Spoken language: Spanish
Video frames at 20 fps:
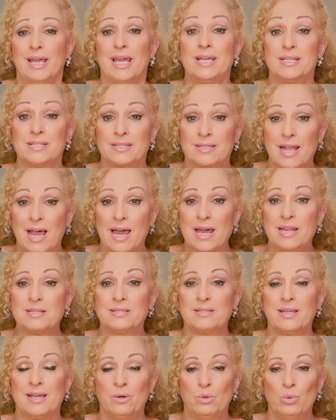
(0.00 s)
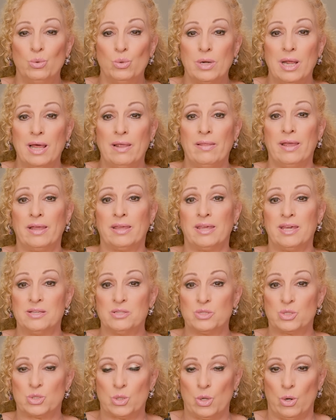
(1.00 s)
Estar segura de
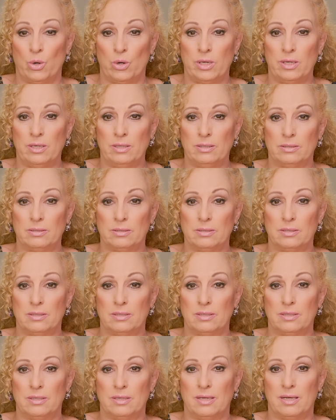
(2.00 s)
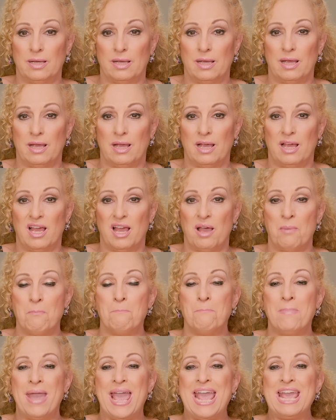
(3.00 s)
quién soy
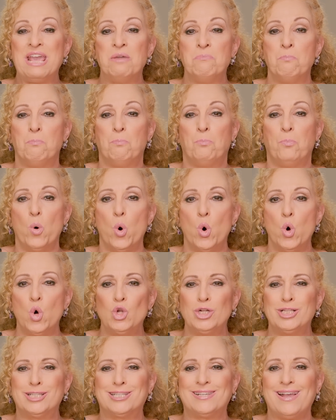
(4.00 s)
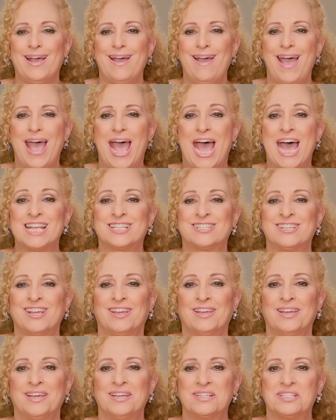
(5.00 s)
me impulsa a
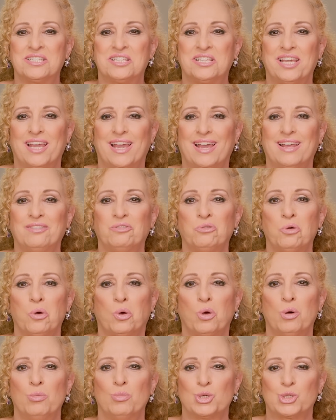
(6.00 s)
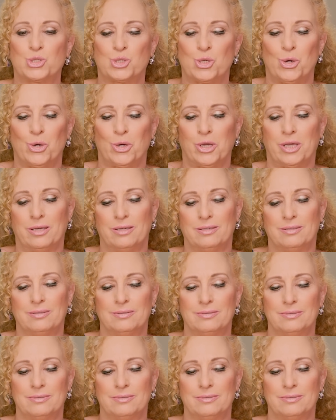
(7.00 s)
seguir siendo como soy.